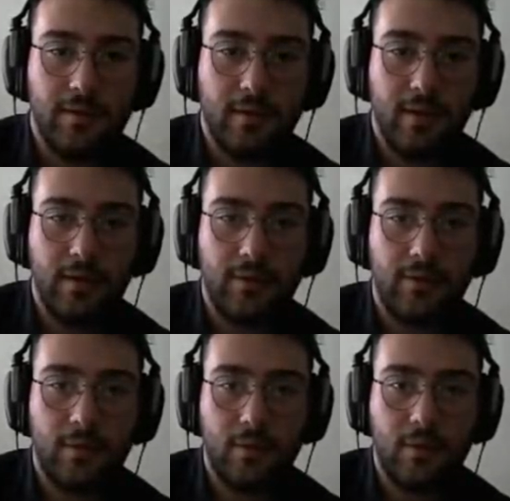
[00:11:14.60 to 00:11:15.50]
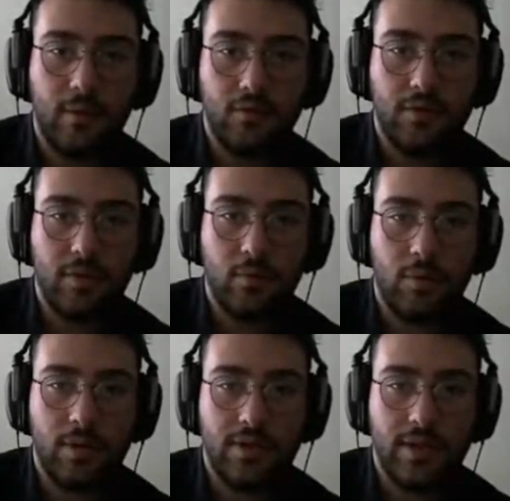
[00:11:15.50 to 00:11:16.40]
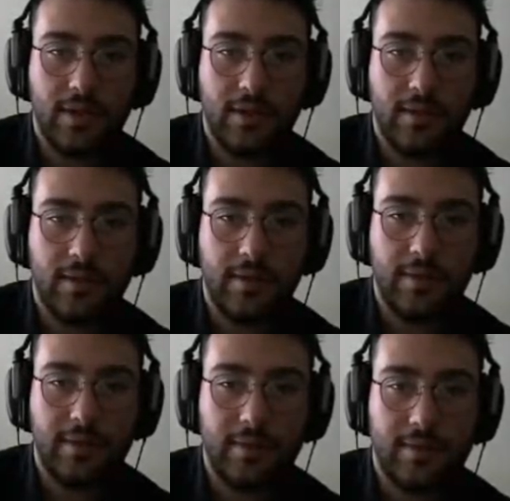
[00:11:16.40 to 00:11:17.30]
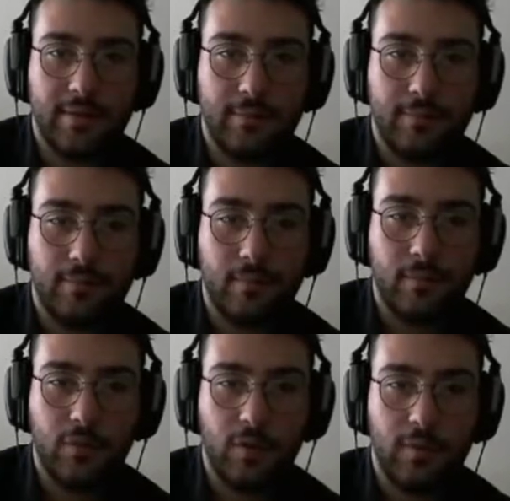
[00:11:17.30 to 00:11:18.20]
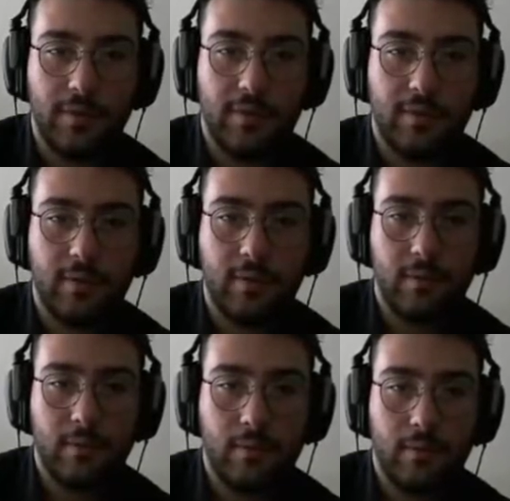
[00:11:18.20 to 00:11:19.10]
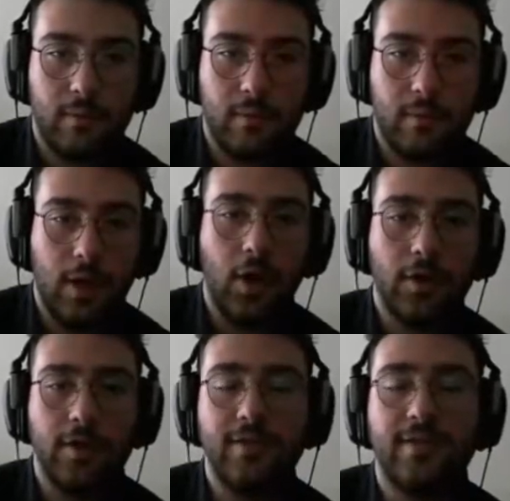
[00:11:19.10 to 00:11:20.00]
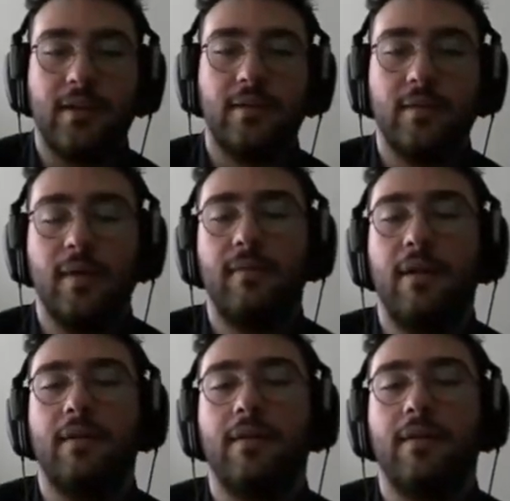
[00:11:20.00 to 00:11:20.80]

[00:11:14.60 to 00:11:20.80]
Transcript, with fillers: Evet. Önceden bu aşağı kattaydık sanırsam. Olabilir. Ananı sattığım evladı